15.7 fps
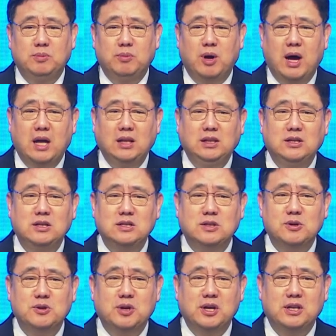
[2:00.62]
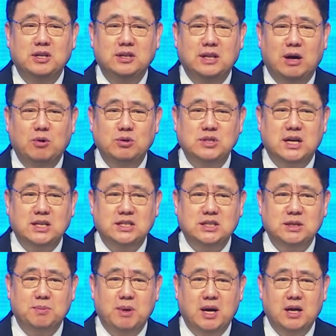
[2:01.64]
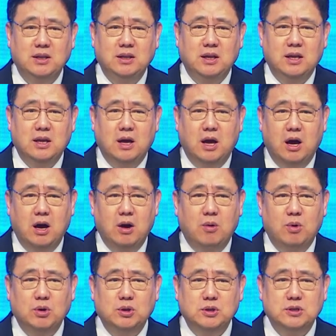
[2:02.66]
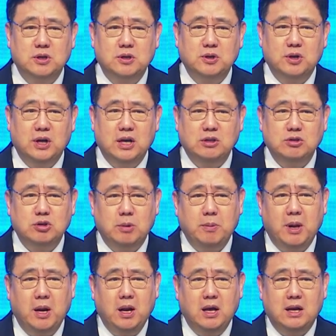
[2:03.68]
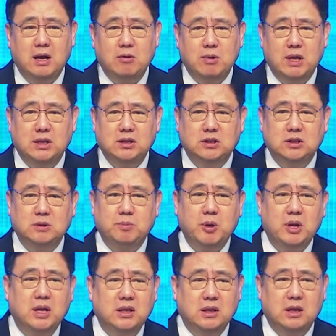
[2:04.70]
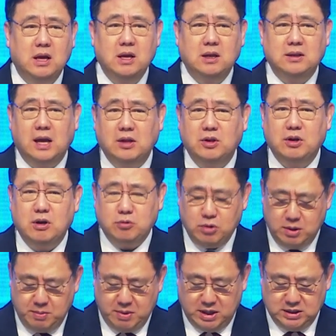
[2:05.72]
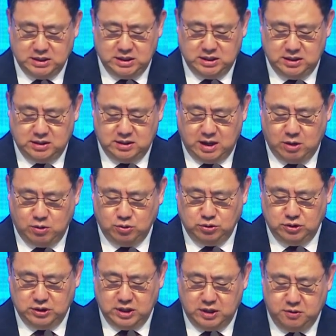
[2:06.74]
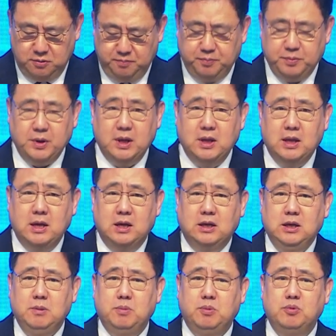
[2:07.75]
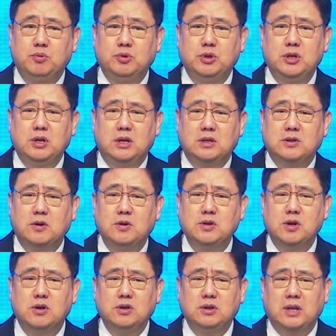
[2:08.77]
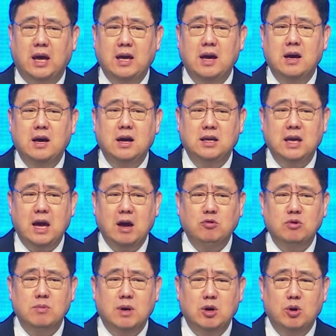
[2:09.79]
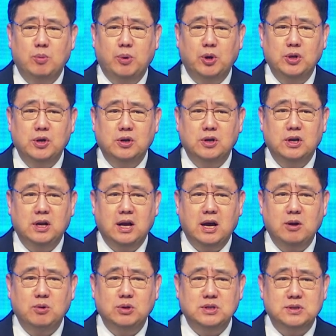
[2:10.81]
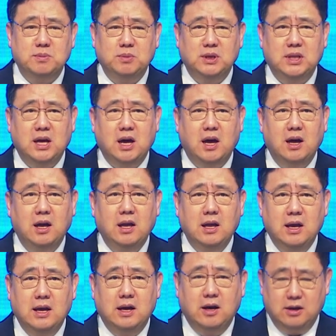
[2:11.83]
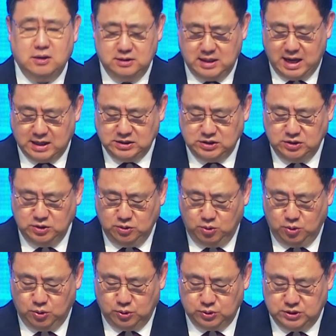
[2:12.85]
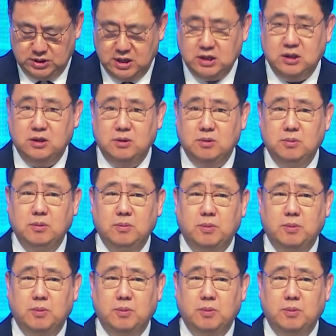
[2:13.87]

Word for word: 뭐 한글 성경에는 나오지 않지만 어, 원어 성경에는 셰펠라라고 하는 특별한 단어가 꽤 많이 나오는데요. 이 부분을 성경은 다양하게 한국말로 번역을 하고 있습니다. 어, 낮은 곳이라는